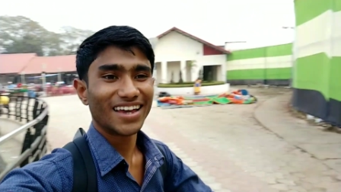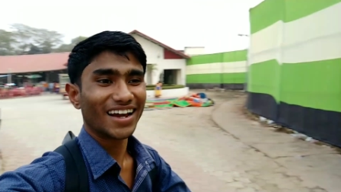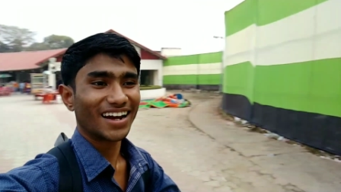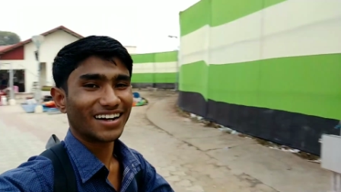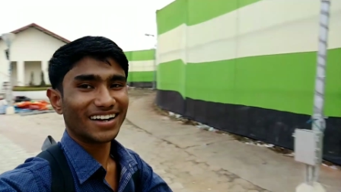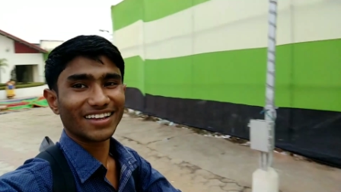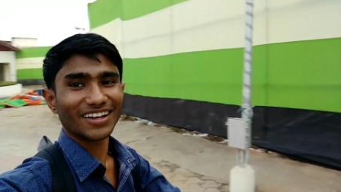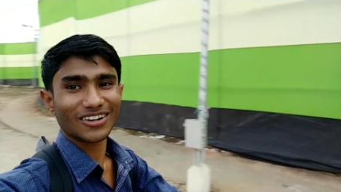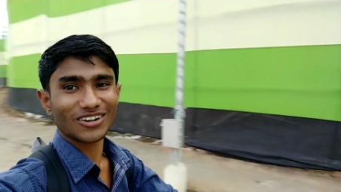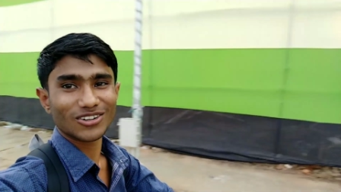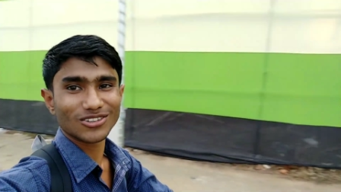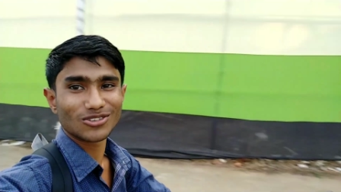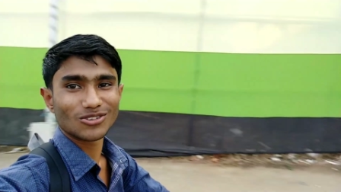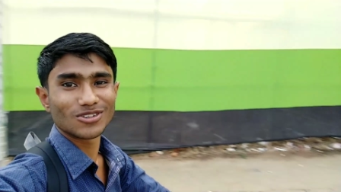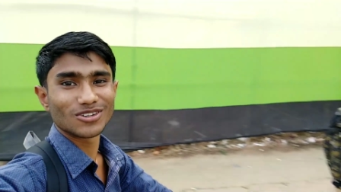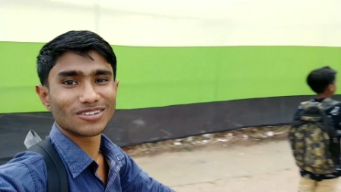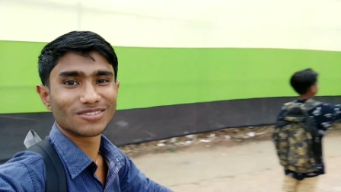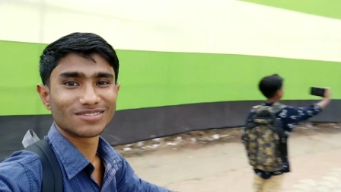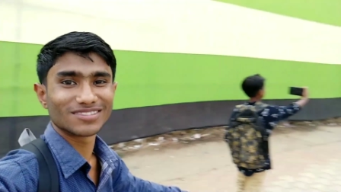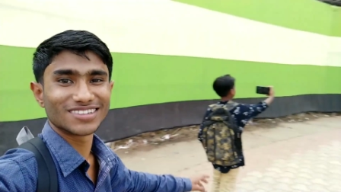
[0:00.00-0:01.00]
এখানে দেখো
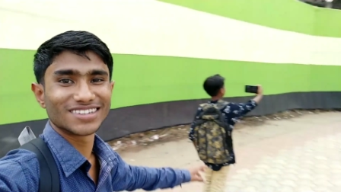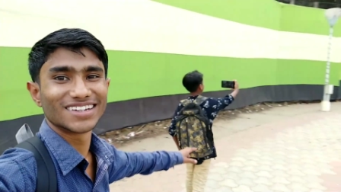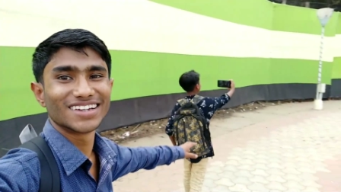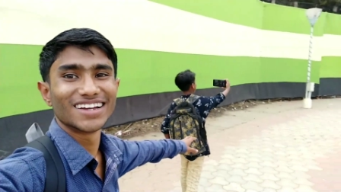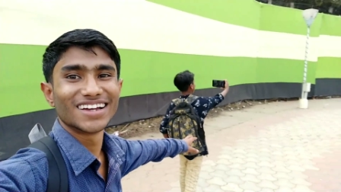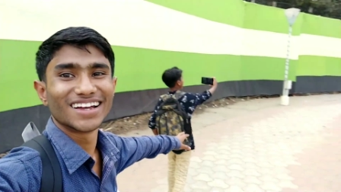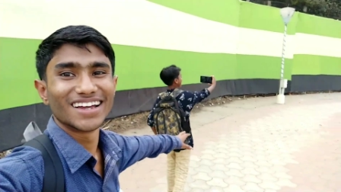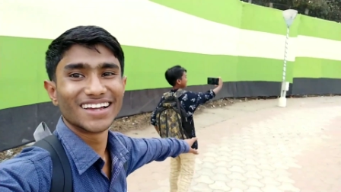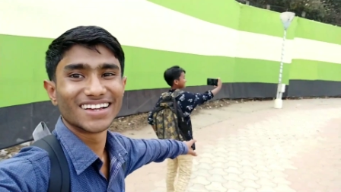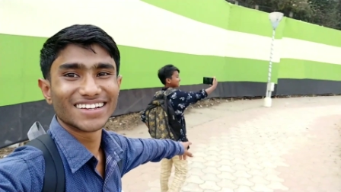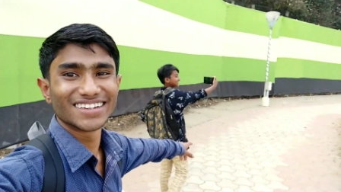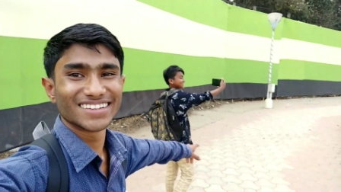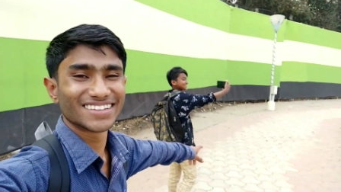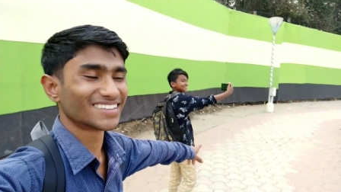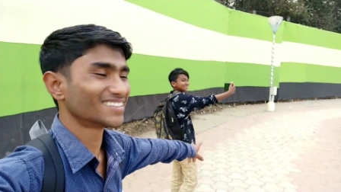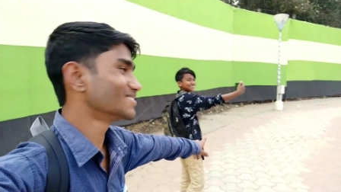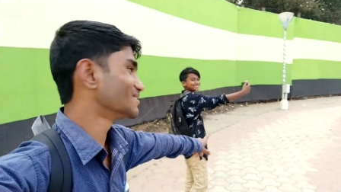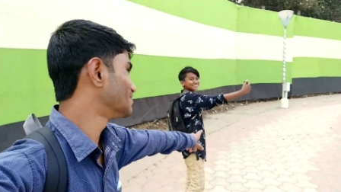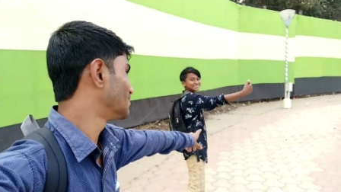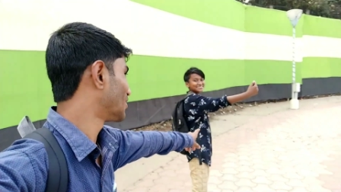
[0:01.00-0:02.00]

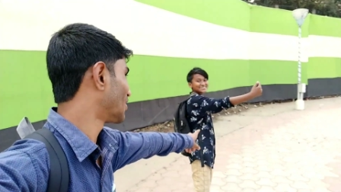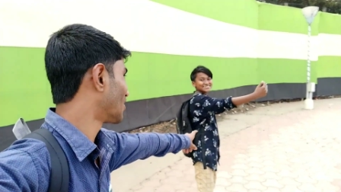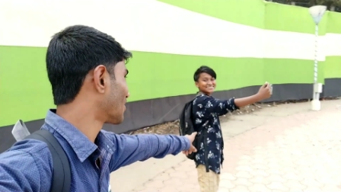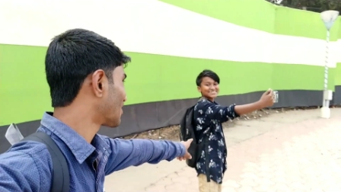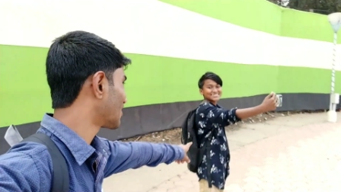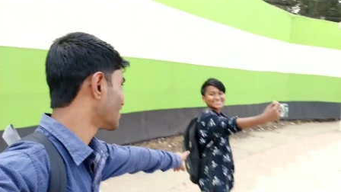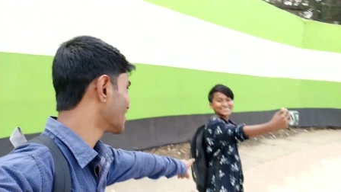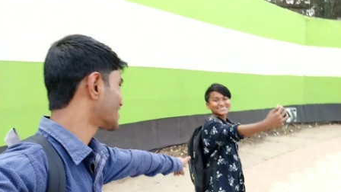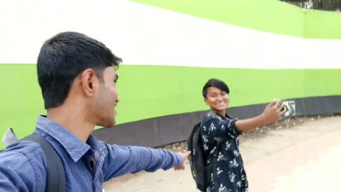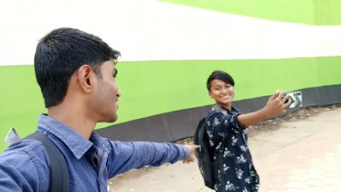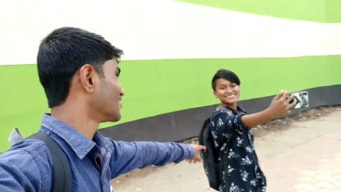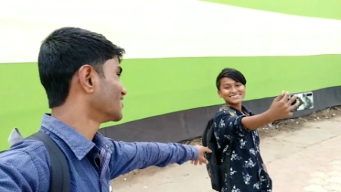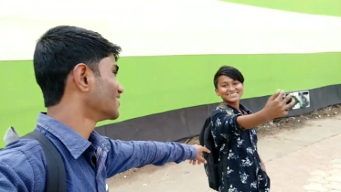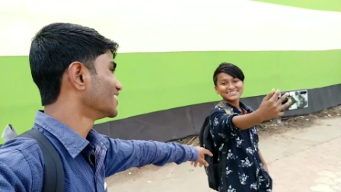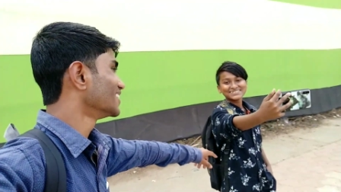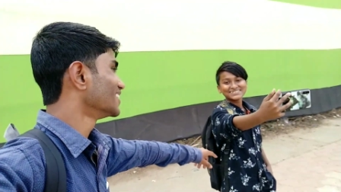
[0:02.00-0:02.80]
ব্লগ করছে